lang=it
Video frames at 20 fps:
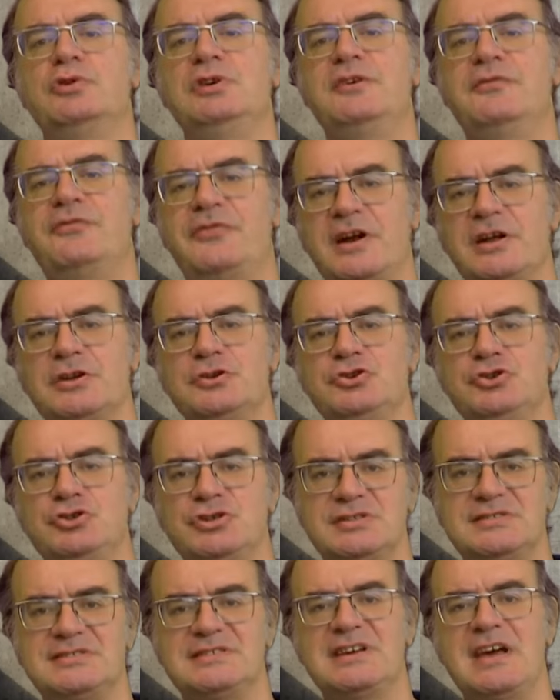i
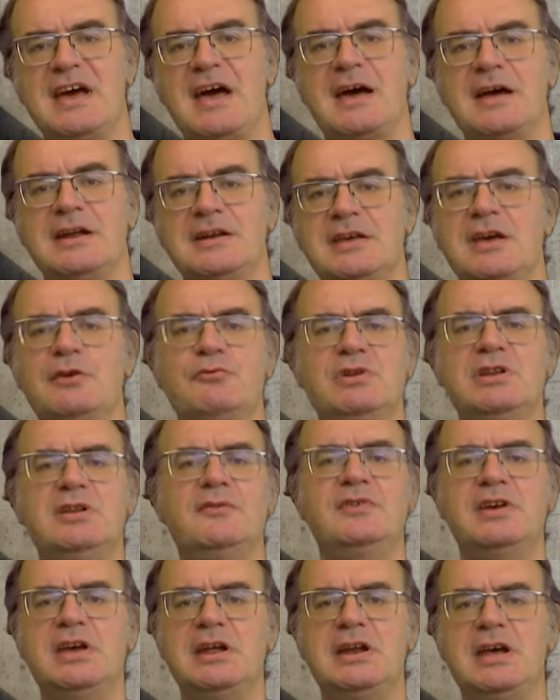francescani e quindi
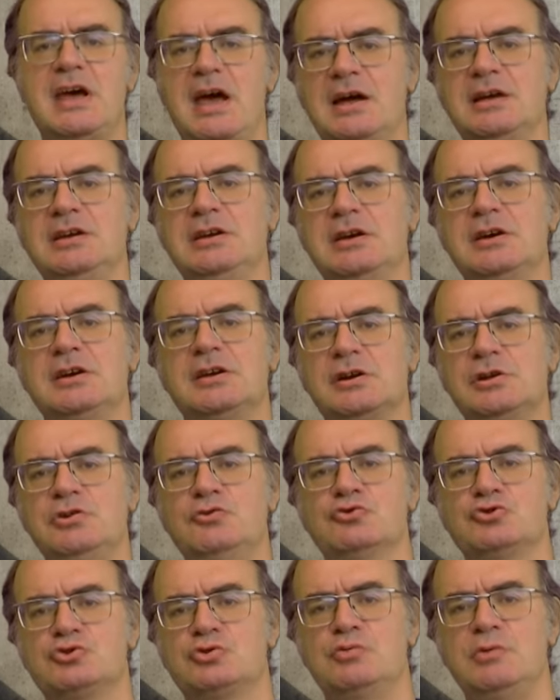viene anche
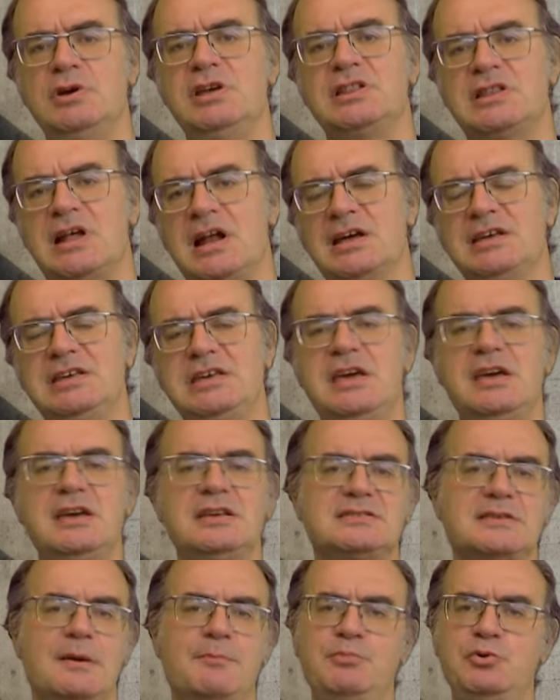ricostruita la
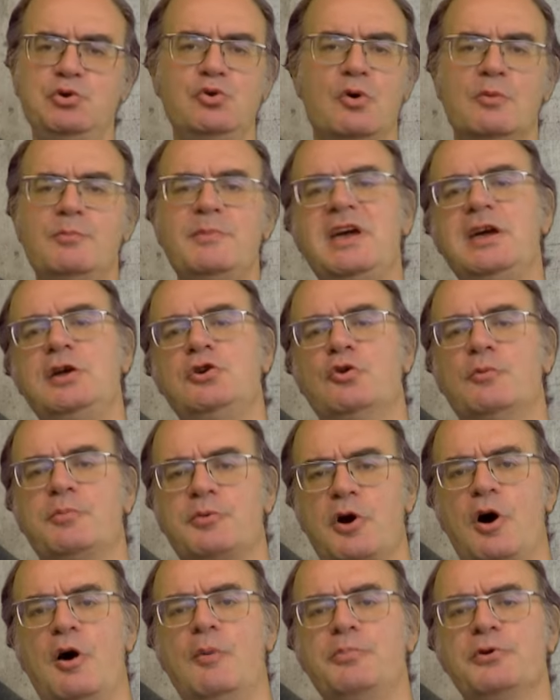chiesa più o meno
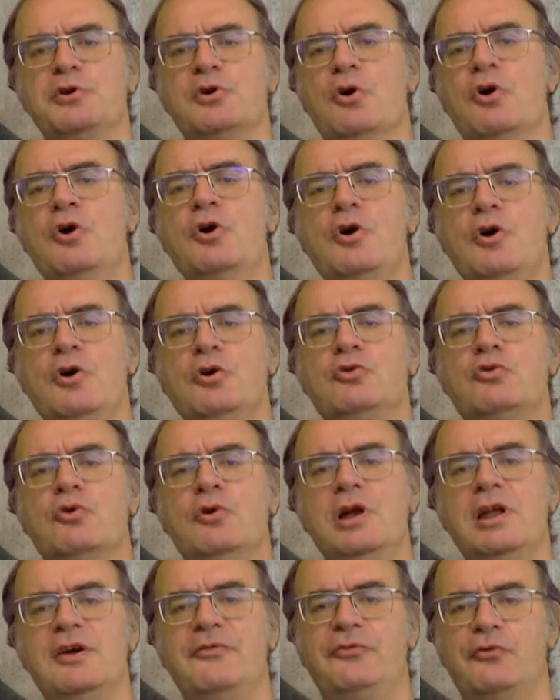proprio
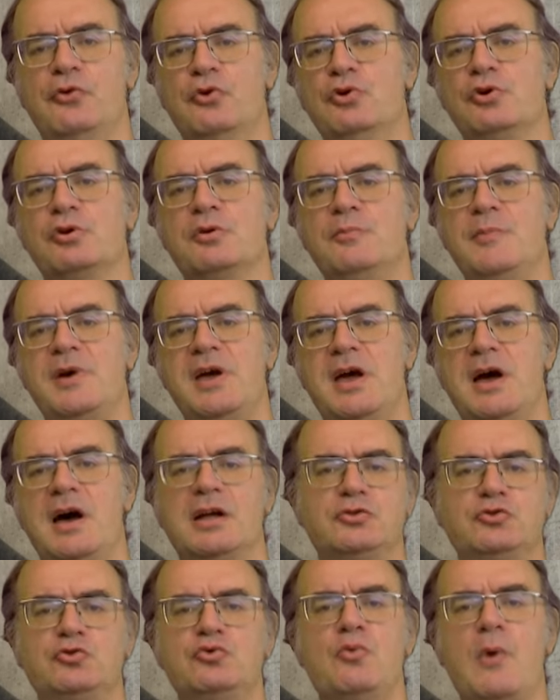con le forme
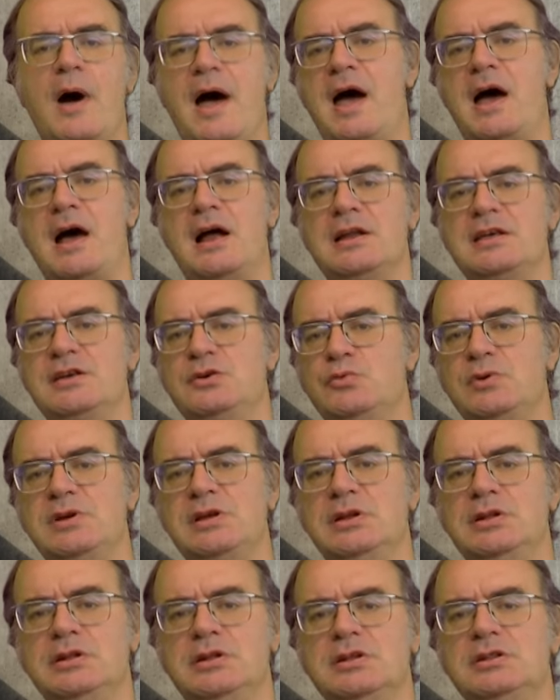attuali,
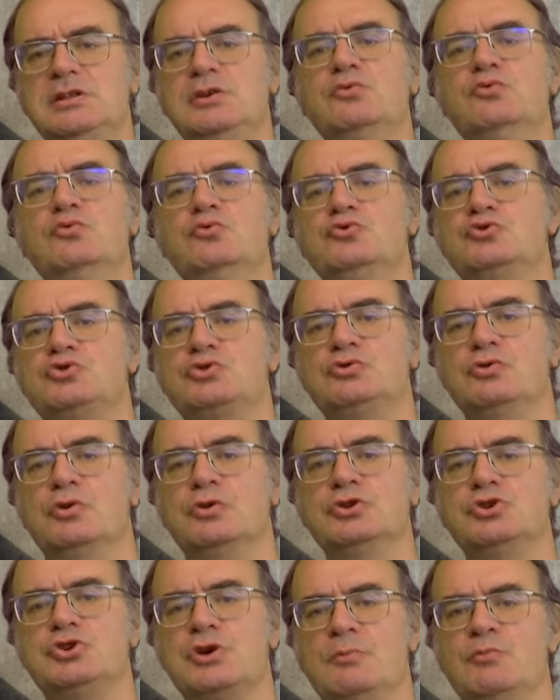quindi di gusto,
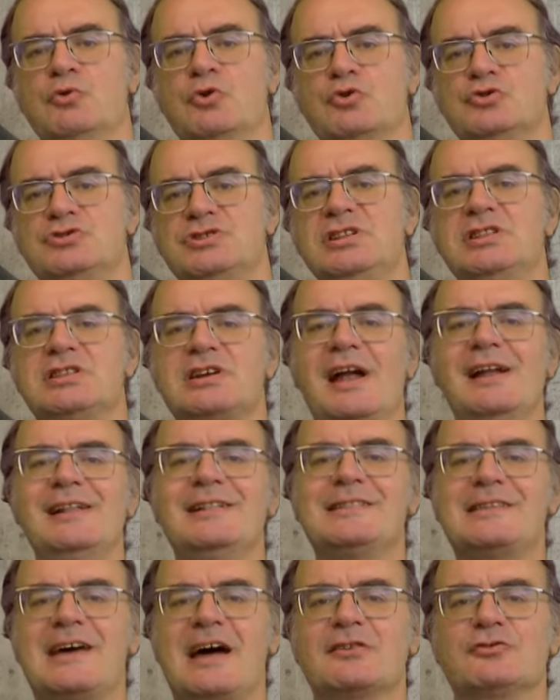diciamo così, tra
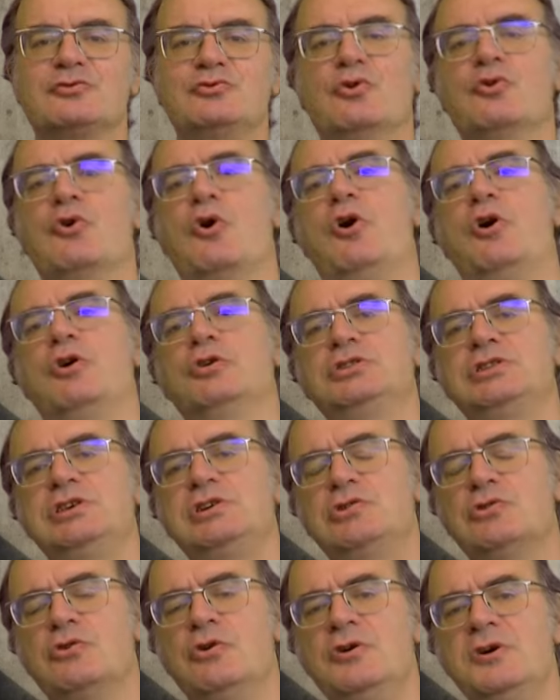il tardo
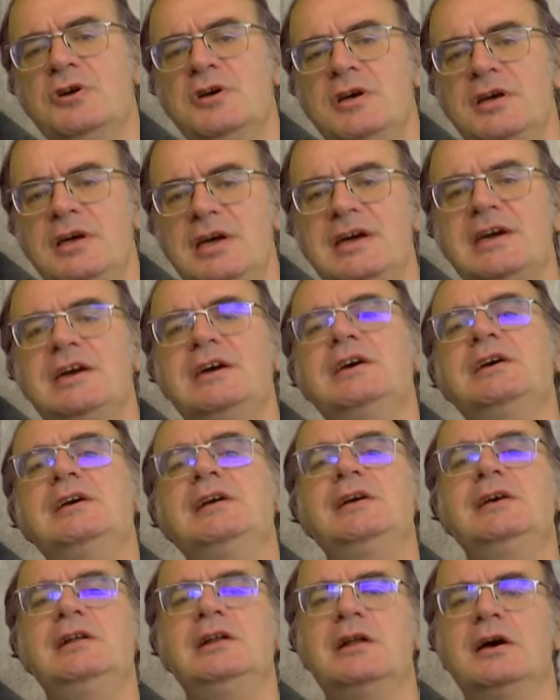gotico e
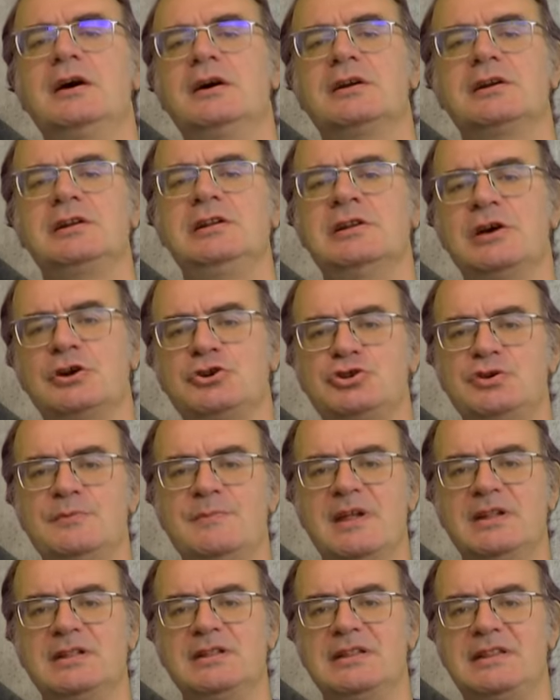il
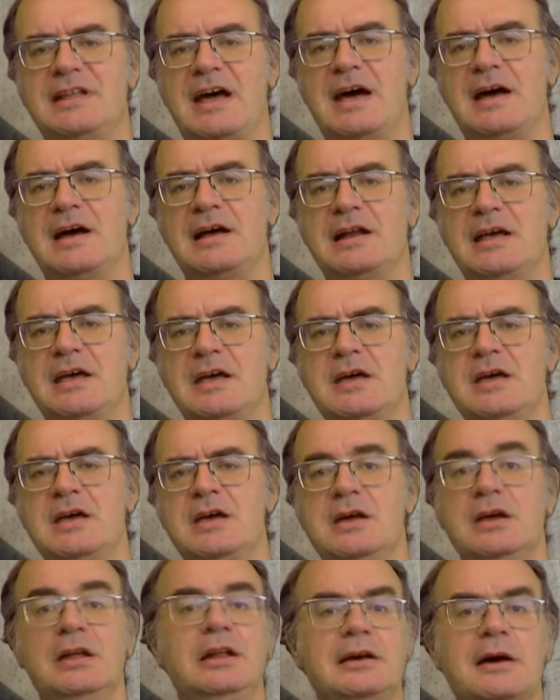rinascimentale.
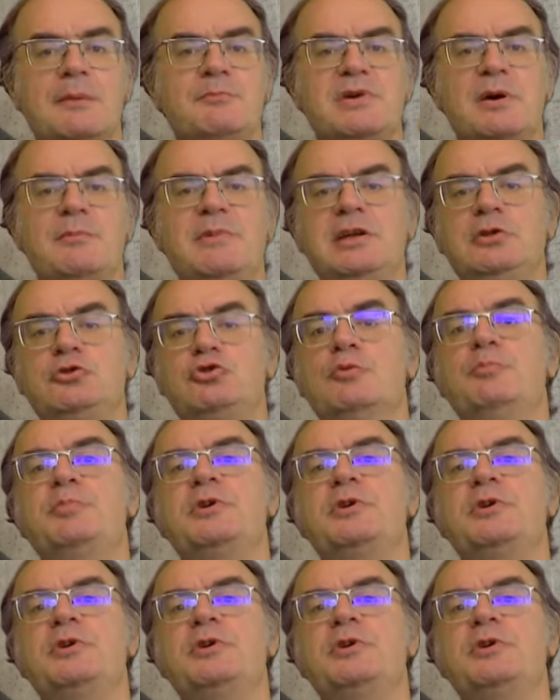Il cambiamento